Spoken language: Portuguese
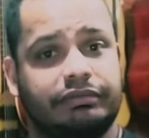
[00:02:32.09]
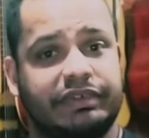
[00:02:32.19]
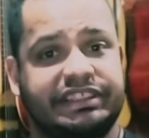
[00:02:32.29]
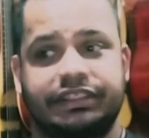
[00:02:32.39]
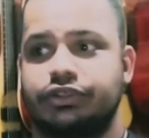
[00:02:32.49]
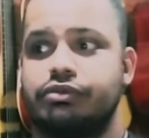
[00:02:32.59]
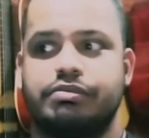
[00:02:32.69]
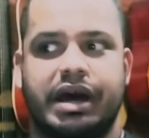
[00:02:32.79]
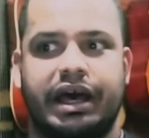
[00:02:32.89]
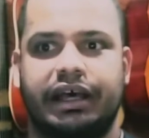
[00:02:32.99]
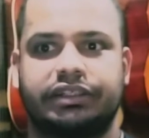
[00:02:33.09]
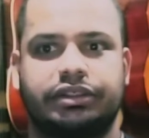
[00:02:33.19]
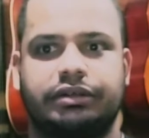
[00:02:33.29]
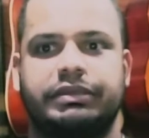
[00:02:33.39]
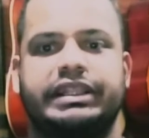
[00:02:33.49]
Vai ser só um
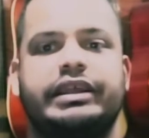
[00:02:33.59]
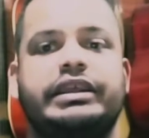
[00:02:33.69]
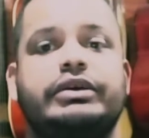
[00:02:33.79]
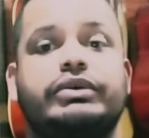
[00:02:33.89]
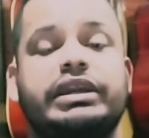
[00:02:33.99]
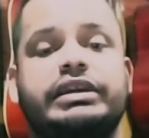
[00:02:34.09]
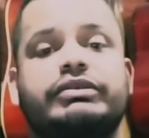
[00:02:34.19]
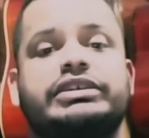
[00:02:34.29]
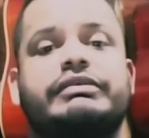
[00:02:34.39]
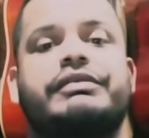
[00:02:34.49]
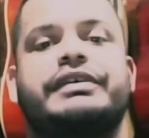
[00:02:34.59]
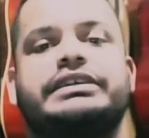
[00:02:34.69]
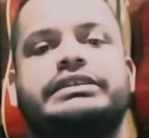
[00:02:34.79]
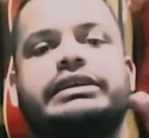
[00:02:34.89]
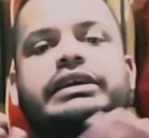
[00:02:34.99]
baixo, a bateria? O que, que você vai
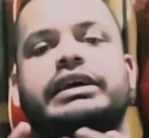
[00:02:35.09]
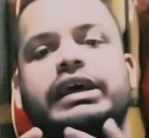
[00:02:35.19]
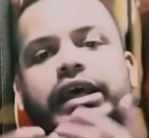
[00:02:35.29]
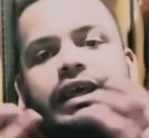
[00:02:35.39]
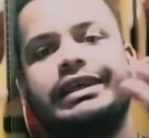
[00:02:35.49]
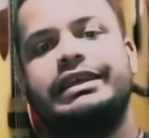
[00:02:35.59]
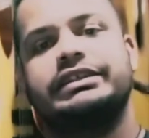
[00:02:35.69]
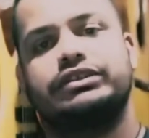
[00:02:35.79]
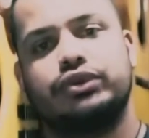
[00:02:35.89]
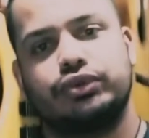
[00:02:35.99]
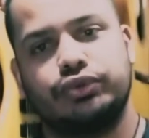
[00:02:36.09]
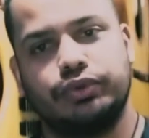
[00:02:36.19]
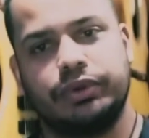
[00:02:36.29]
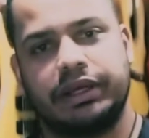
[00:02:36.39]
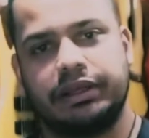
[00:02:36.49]
fazer? Que
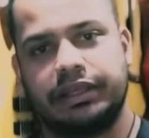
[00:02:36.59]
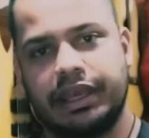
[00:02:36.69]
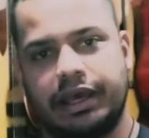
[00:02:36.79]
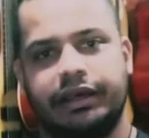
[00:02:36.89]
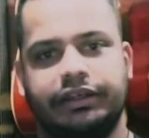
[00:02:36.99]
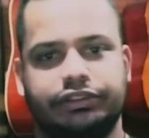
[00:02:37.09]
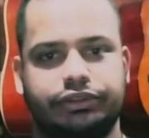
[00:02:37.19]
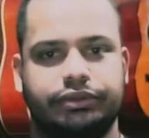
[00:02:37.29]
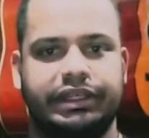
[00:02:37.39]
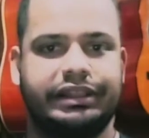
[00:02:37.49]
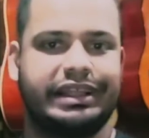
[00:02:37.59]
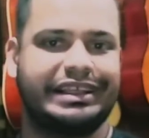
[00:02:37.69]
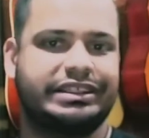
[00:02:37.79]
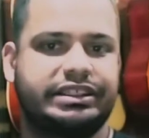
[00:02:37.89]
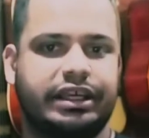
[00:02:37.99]
estrutura, que arranjo, que
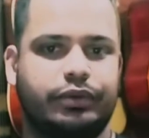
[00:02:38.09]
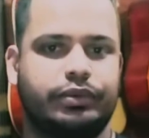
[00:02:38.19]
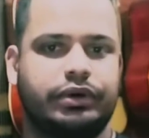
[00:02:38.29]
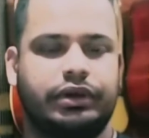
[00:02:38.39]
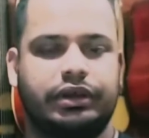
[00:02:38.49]
tensão